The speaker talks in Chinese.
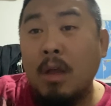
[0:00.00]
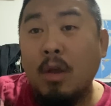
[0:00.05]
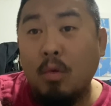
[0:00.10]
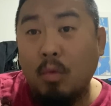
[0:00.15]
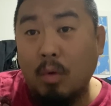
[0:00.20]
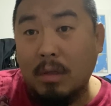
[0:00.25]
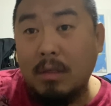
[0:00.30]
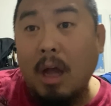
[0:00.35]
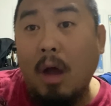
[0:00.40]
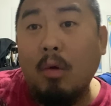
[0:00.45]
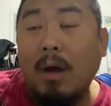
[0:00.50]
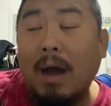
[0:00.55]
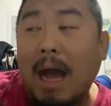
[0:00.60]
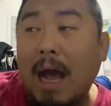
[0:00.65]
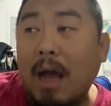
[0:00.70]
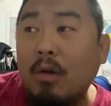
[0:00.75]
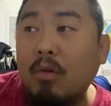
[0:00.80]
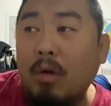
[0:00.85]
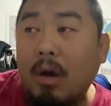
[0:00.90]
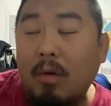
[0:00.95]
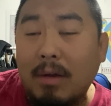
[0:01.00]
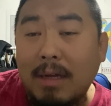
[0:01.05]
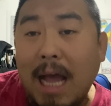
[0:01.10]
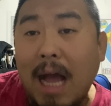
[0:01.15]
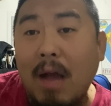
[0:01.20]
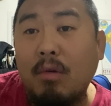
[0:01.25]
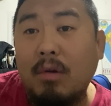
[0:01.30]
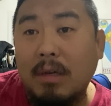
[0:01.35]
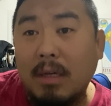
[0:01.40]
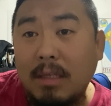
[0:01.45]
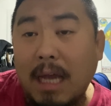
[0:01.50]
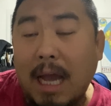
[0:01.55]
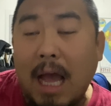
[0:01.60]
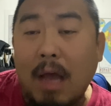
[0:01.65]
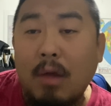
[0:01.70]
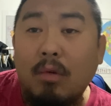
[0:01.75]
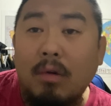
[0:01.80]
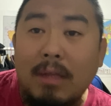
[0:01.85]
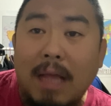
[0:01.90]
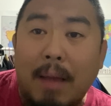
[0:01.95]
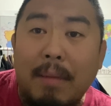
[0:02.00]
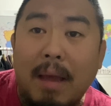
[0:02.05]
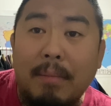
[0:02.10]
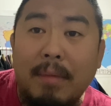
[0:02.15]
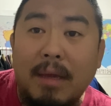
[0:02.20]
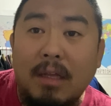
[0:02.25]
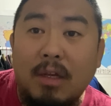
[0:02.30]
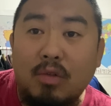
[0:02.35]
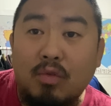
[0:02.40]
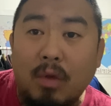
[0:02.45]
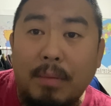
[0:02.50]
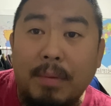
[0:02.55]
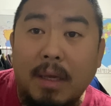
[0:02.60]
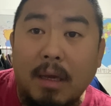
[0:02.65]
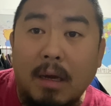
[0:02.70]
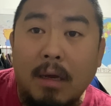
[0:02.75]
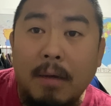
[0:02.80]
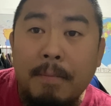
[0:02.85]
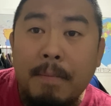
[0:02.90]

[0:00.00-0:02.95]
我到过韩国，我看过人家韩国的 MMA 的水平。